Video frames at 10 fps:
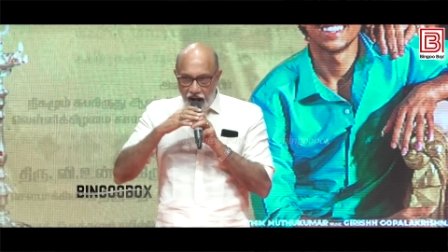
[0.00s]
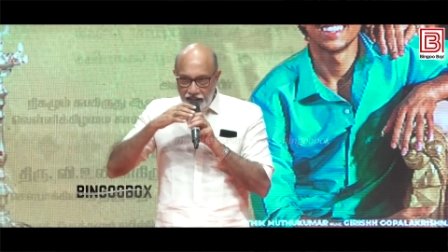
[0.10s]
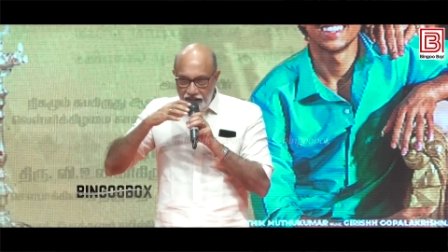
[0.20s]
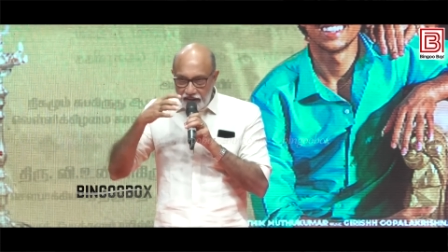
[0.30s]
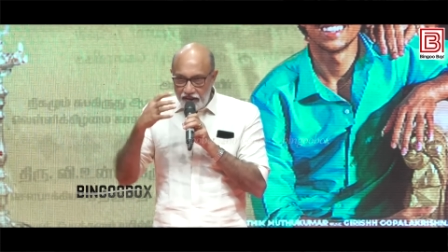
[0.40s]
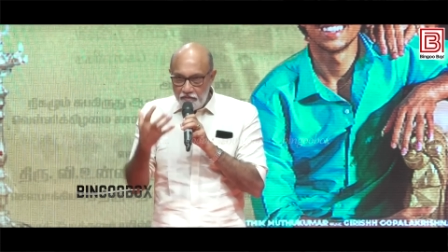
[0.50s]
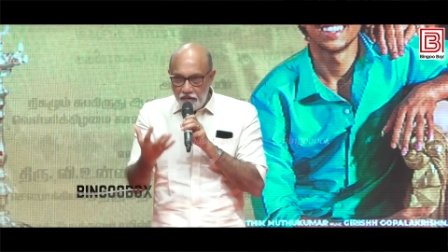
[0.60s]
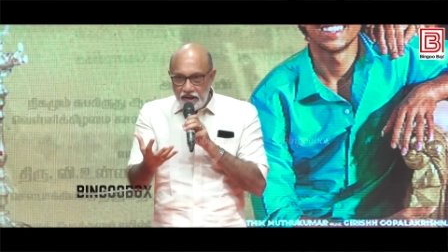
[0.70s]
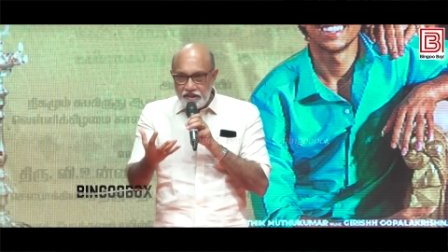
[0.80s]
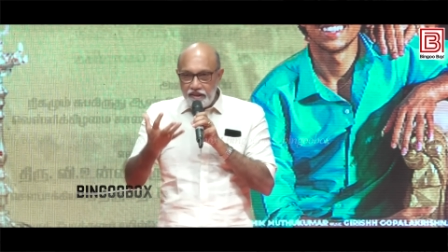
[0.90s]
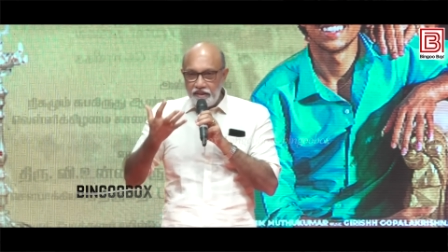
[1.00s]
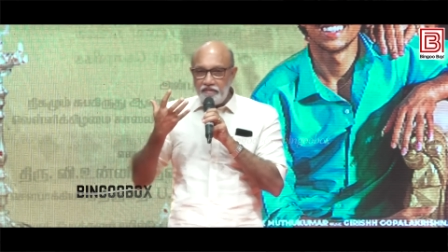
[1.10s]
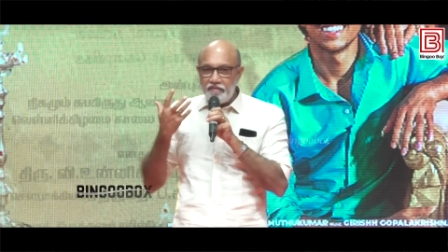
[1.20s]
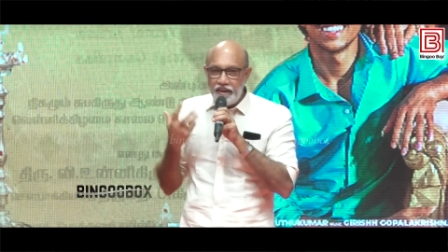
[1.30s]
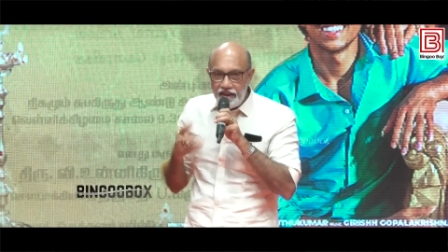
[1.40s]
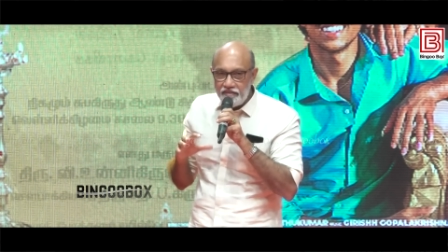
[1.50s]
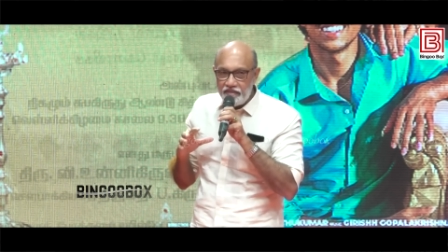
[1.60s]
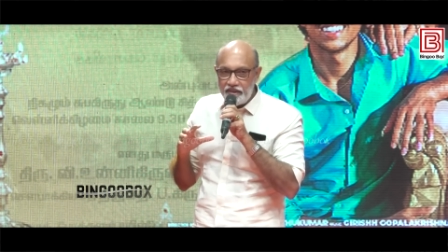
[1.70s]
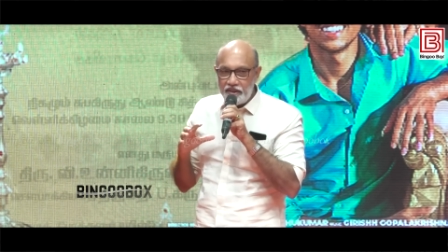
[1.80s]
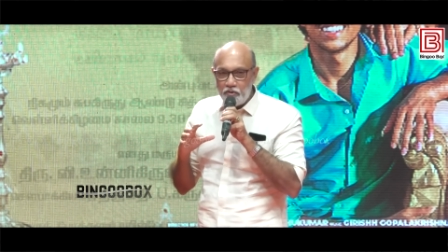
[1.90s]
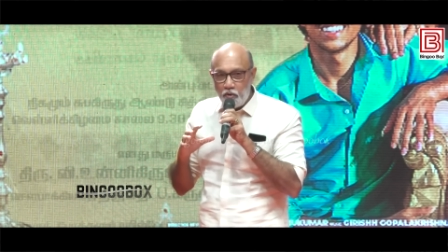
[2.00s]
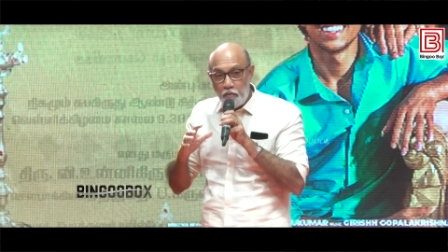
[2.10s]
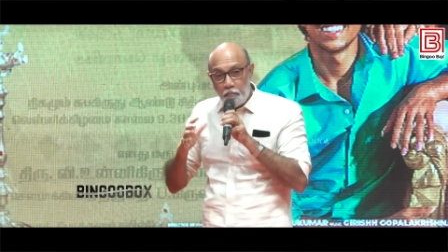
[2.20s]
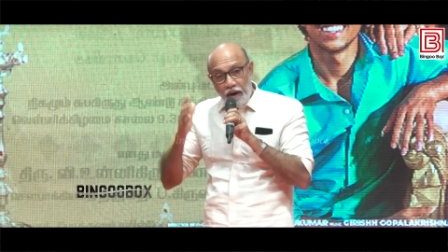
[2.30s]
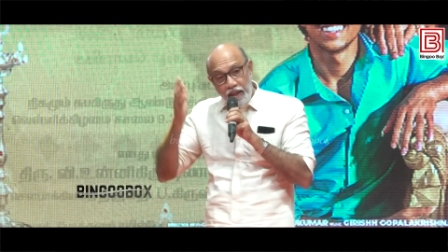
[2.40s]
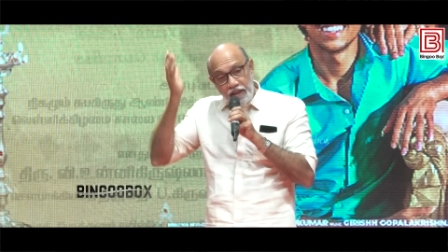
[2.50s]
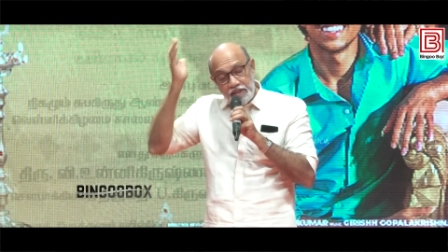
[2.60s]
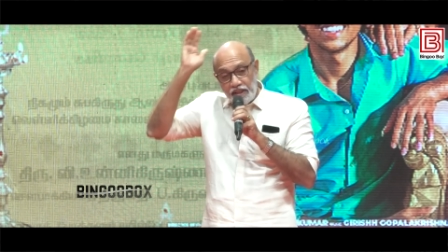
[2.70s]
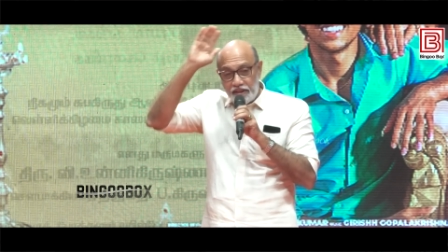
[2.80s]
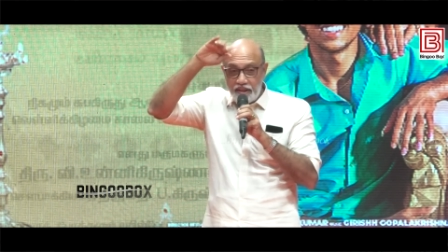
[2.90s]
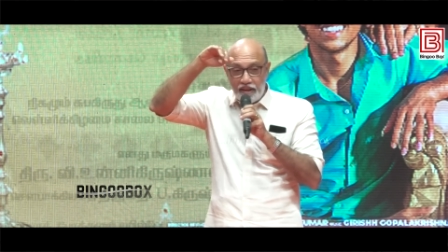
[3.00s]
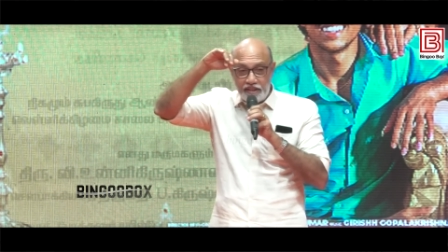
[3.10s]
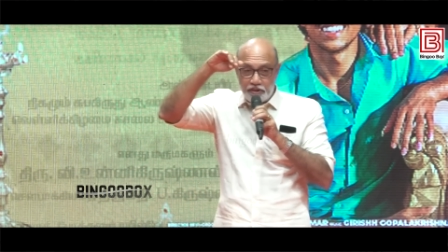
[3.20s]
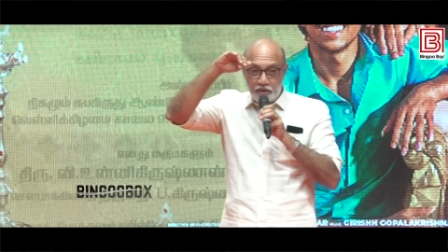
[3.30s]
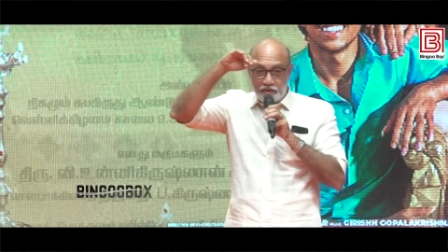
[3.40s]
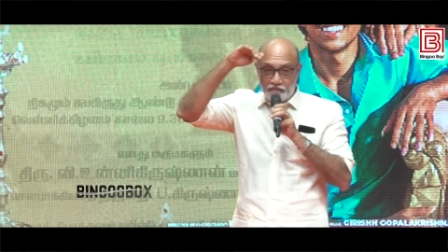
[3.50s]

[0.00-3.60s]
அந்த இமேஜிலேருந்து வெளியே வந்து ஒரு பழைய சத்யராஜ்